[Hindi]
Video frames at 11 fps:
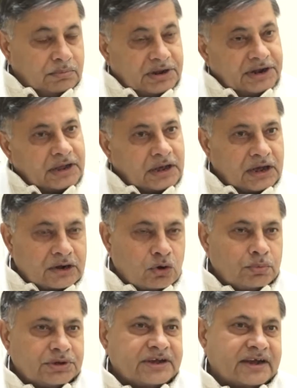मैंने हर
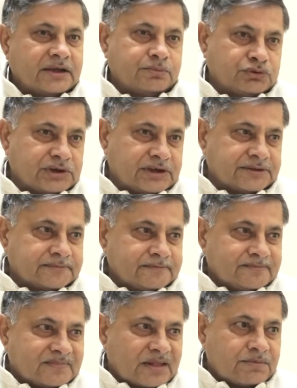गांव में जाके पूछा
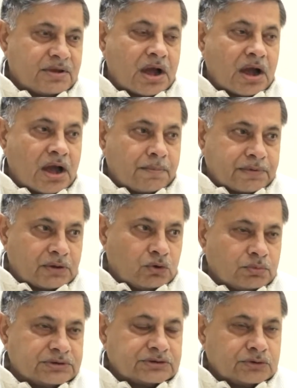भी आपके
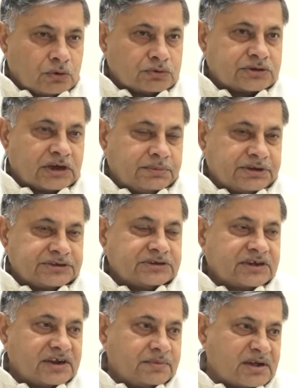गांव में इस नौ साल में किसी
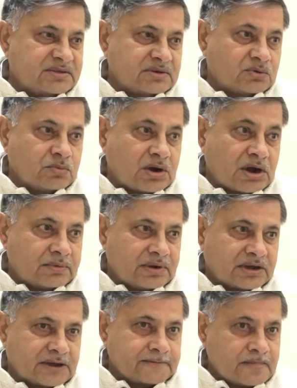गरीब आदमी कोई मकान
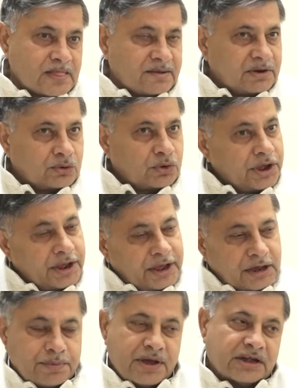बनेगा मेरे को
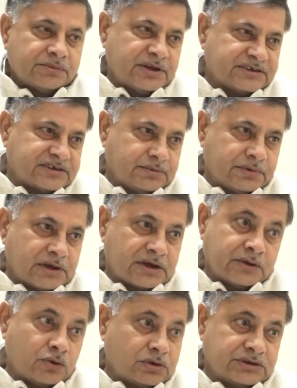एक भी आदमी ऐसा नहीं मिला
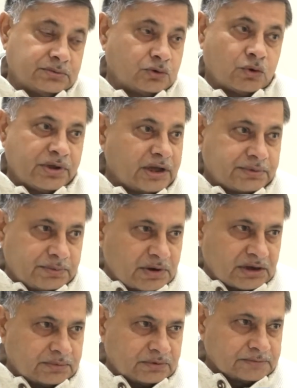कहीं किसी भी गाँव में एक भी
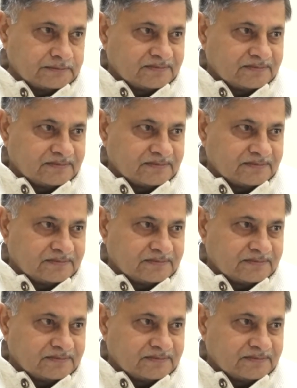मकान हो